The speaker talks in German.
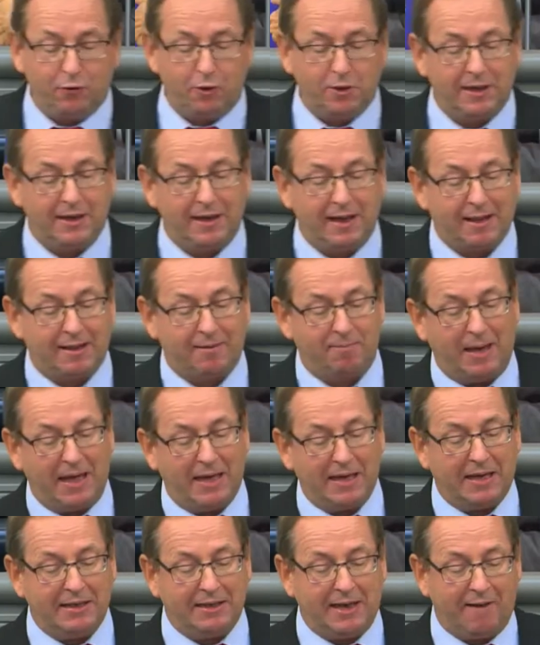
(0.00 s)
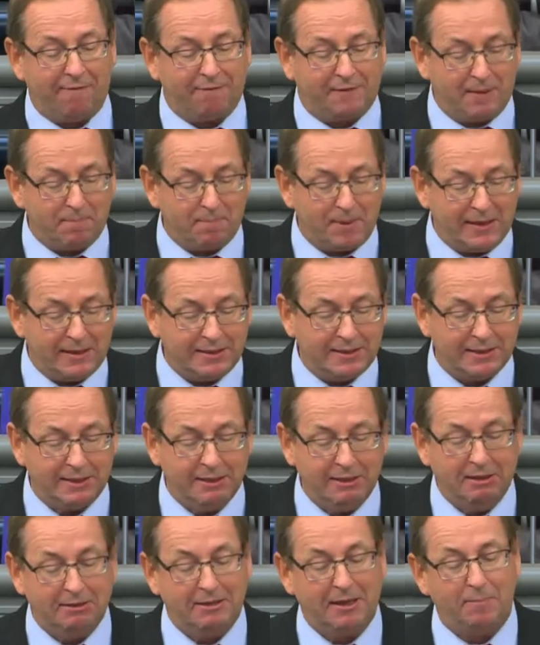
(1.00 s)
wurde das märchenhafte Bild
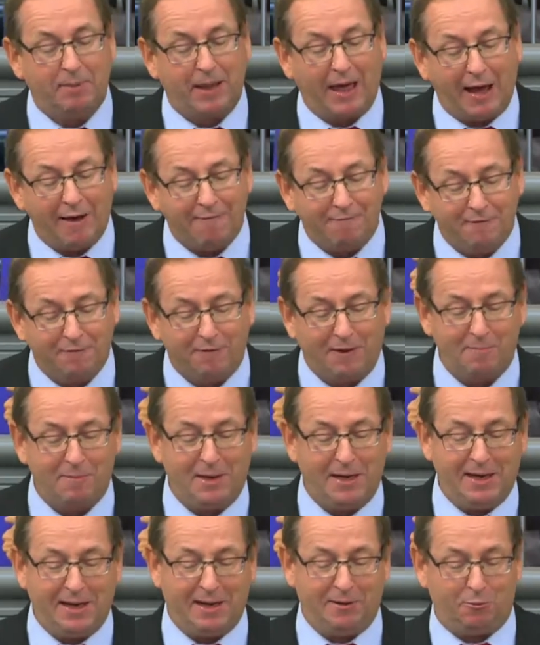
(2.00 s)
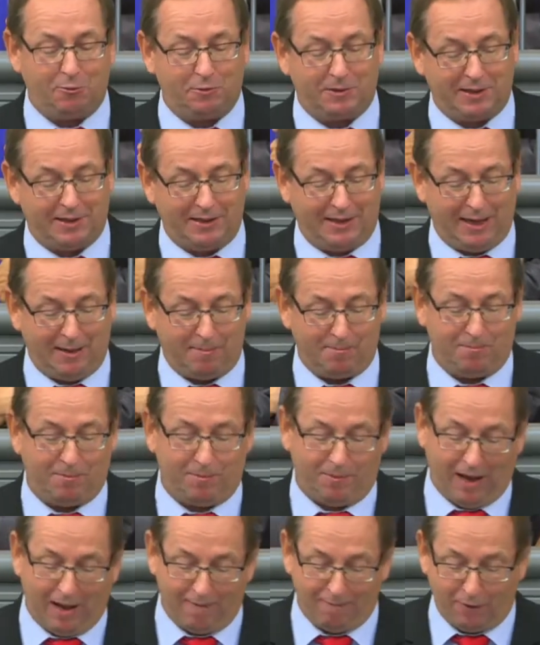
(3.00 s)
der braven
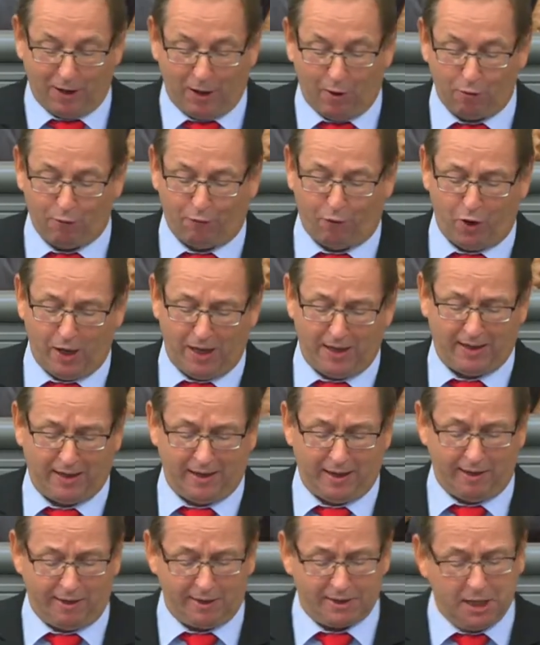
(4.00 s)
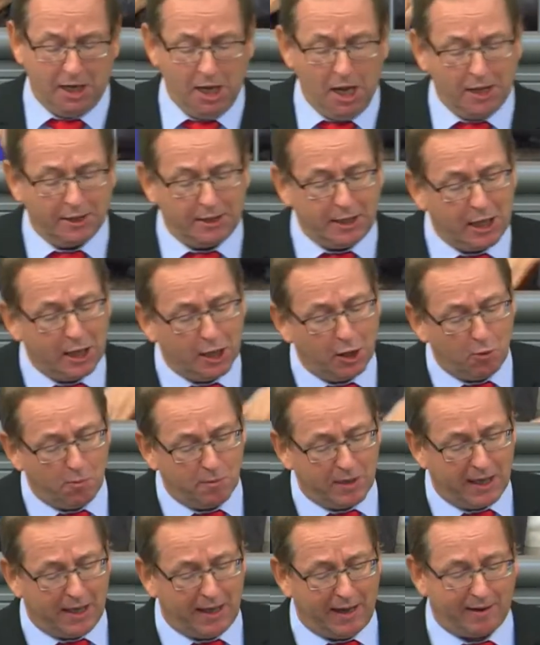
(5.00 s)
Familienunternehmen, haben wir auch vorher gehört, die hier um
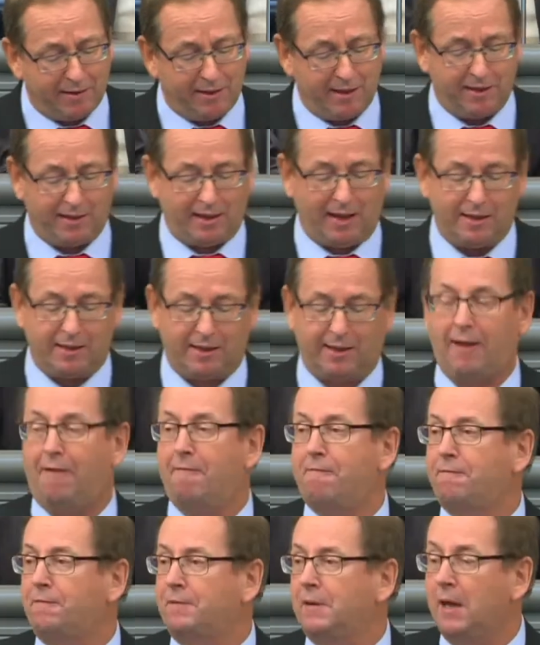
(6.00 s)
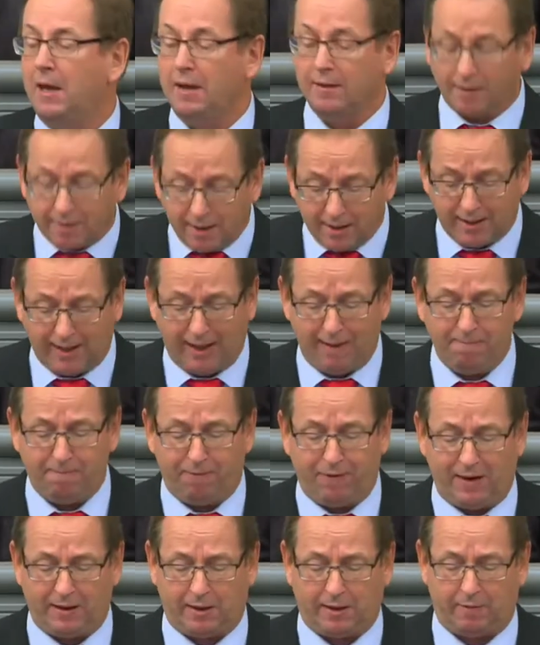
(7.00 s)
ihre Existenz kämpfen. Das ist
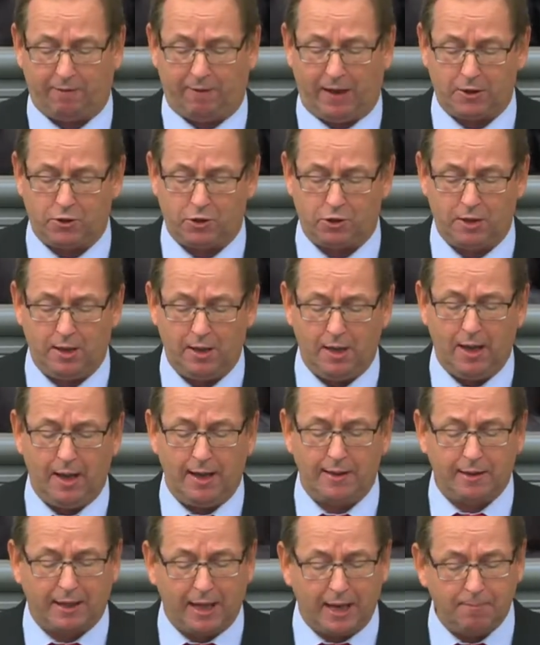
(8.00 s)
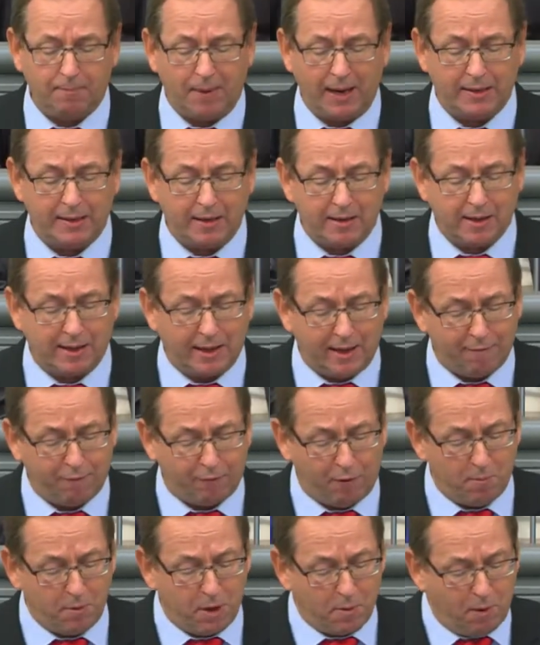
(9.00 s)
ebenfalls Quatsch. Es geht bei dieser
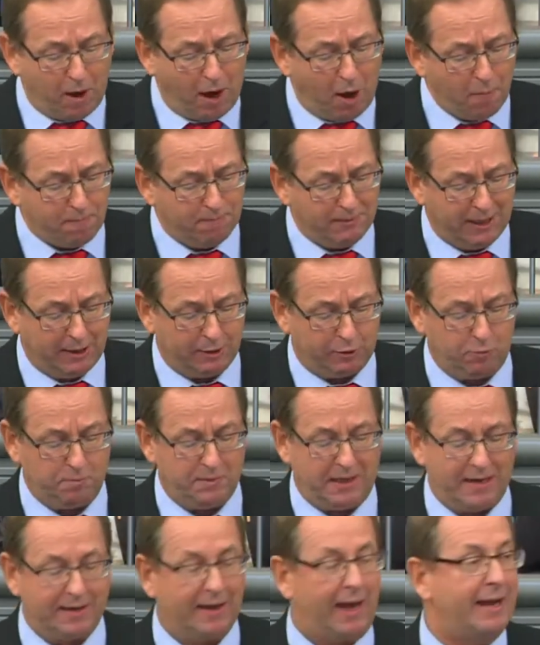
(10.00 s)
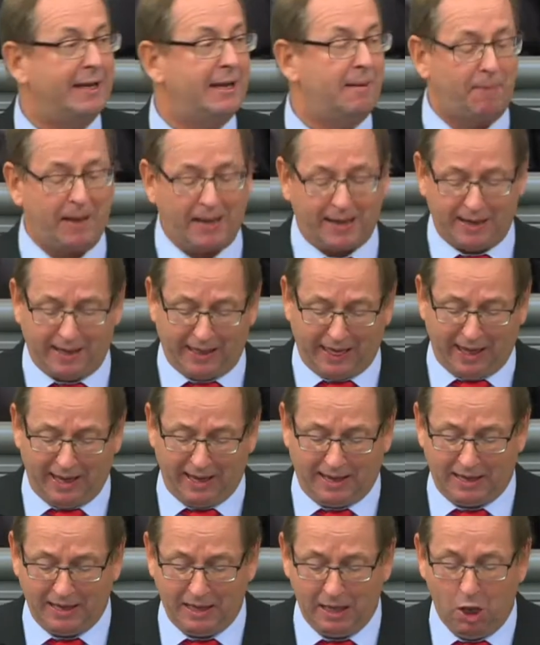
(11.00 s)
Reform überhaupt nicht um die kleine
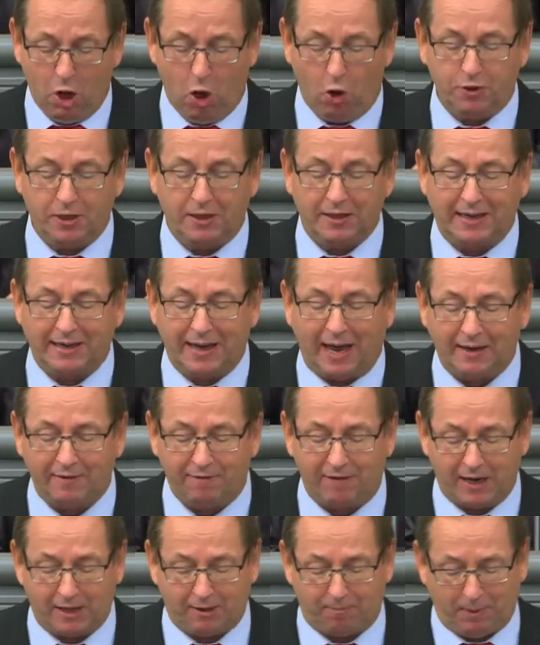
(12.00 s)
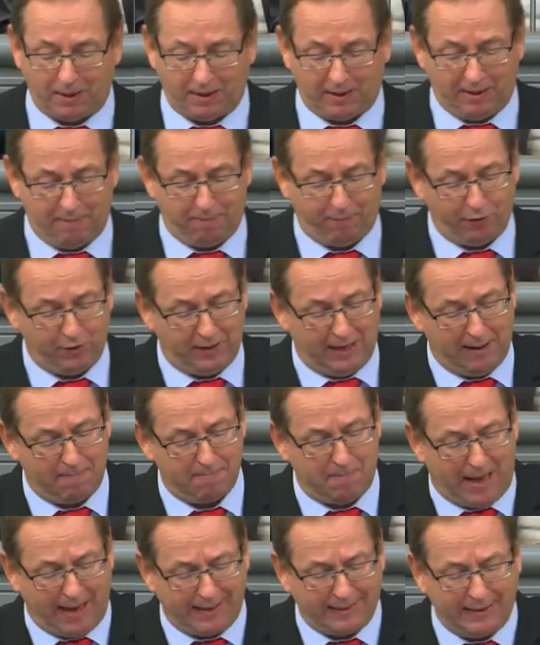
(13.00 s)
Bäckerei oder den Handwerksbetrieb von
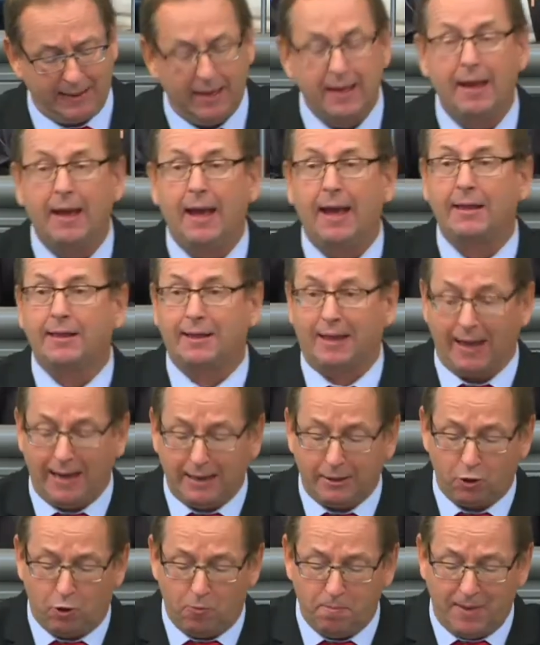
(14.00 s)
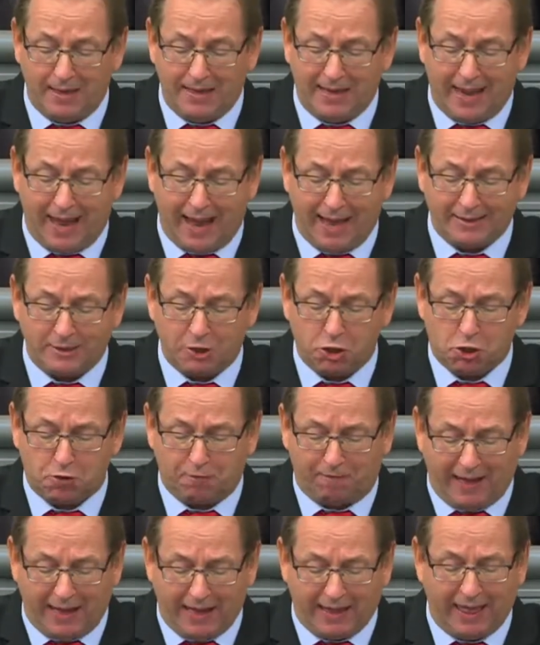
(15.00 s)
nebenan. Es geht um
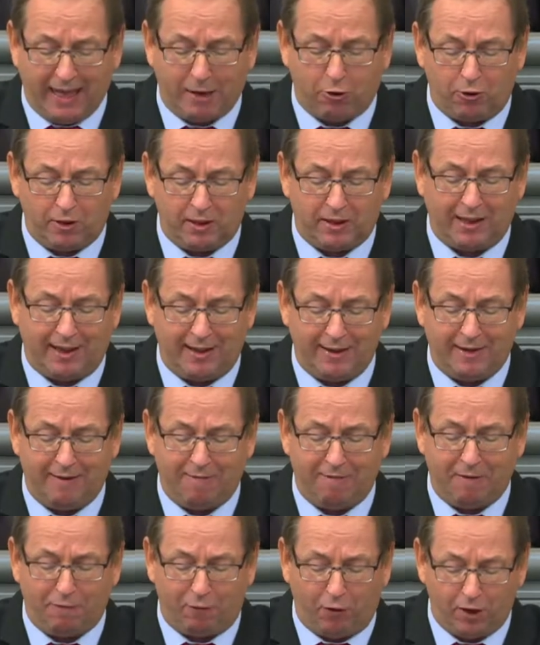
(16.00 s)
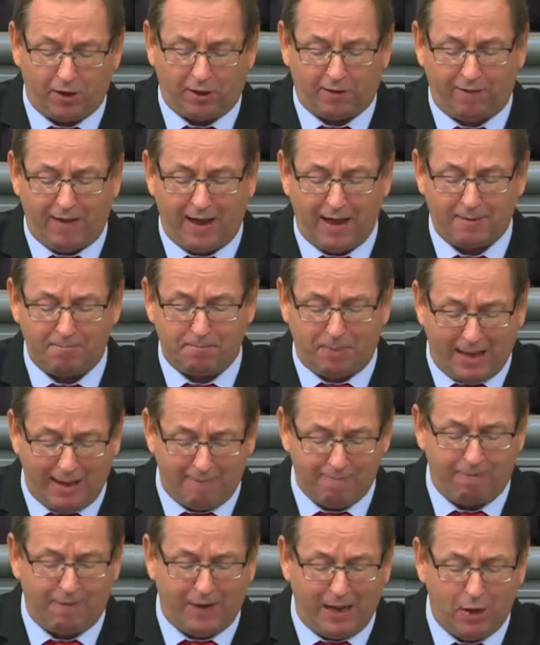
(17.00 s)
milliardenschwere Konzerne wie Volkswagen,
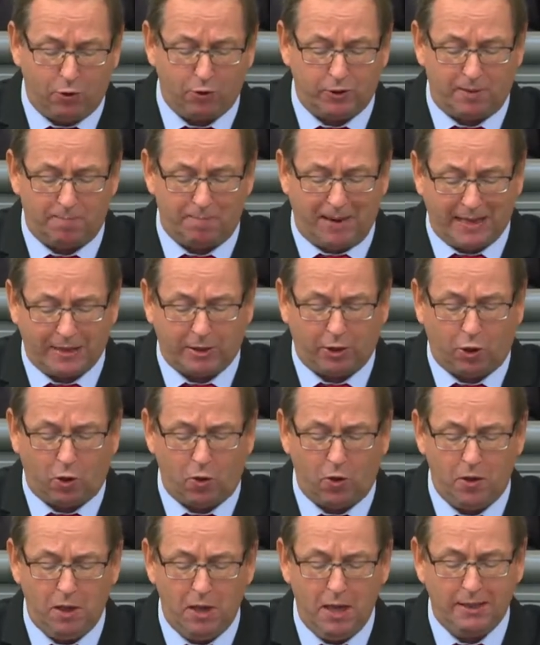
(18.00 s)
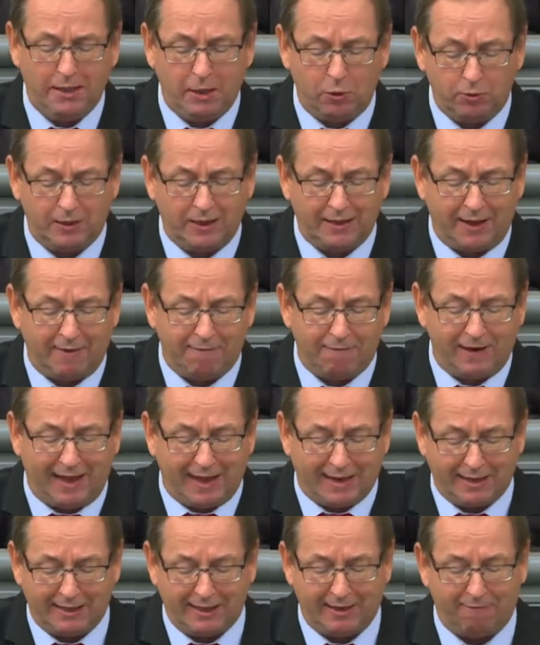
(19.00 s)
BMW oder Metro, die unter der
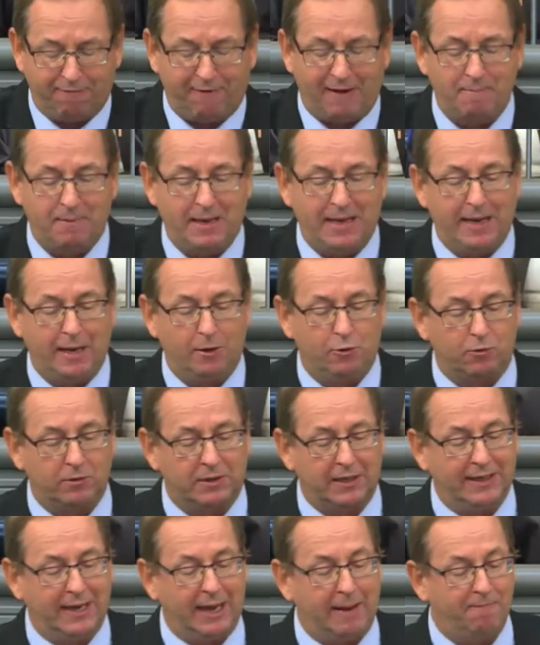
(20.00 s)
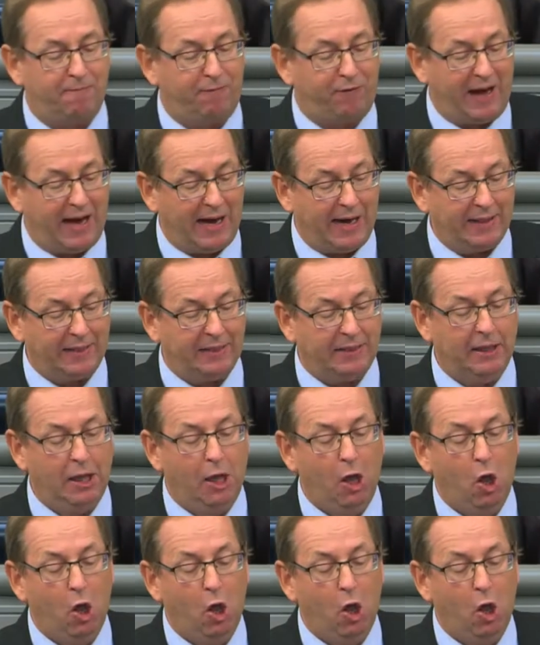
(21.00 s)
Flagge der Familienunternehmen fahren